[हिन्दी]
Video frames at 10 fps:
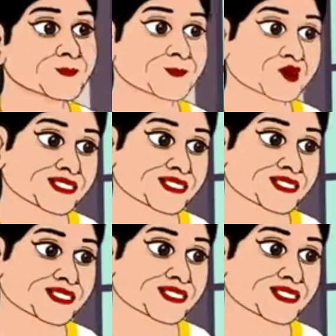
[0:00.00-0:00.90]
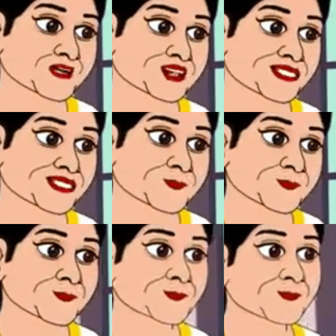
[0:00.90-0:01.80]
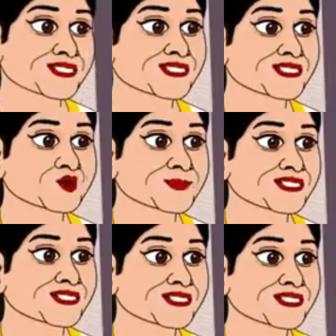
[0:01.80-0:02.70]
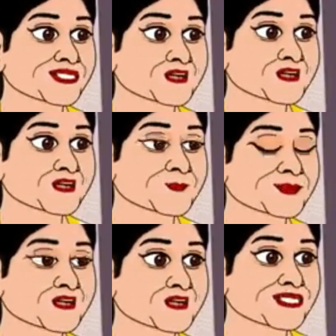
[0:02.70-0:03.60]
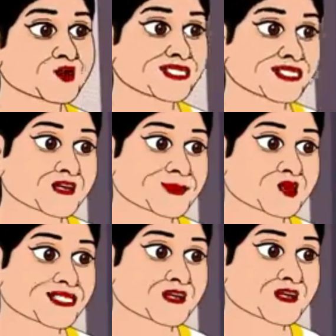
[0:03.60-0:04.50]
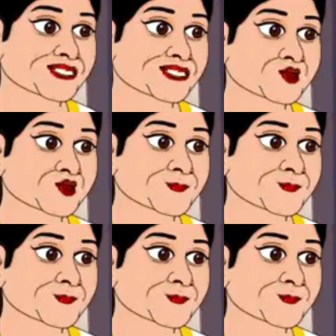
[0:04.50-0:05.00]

पहले मेरी बात सुन ये जो चमेली है ना हमारे घर में काम करने आती है